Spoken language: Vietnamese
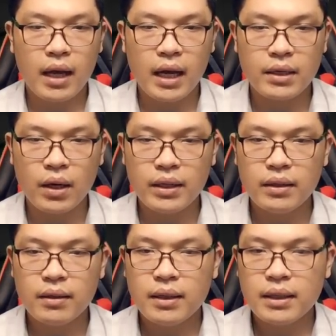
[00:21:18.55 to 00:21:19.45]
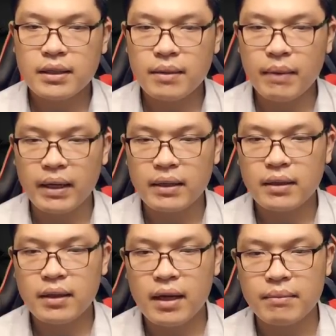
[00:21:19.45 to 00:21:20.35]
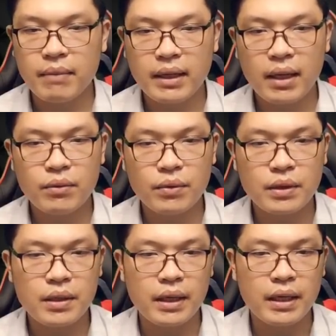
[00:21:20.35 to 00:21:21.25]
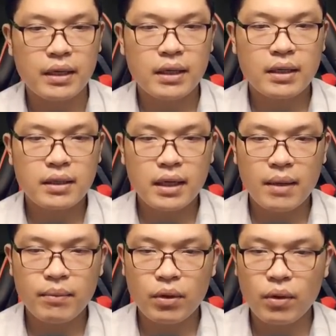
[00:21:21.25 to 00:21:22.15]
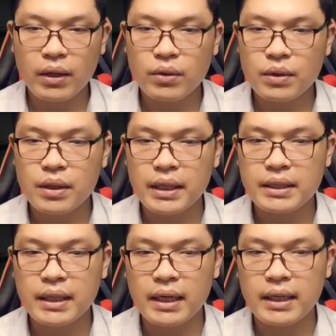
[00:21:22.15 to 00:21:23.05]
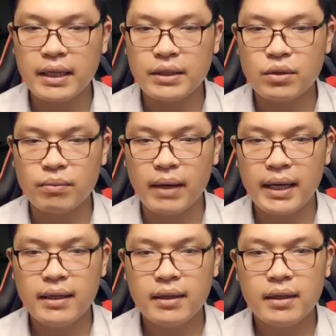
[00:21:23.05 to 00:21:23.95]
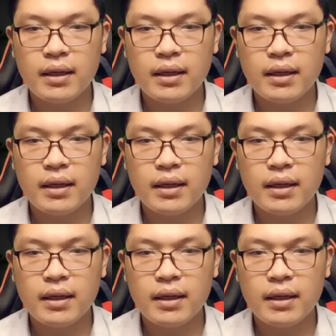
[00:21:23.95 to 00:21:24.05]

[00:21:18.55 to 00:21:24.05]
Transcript: Hắn nói, trên mặt liền mang theo nụ cười, đây là một loại nụ cười tràn đầy sùng bái.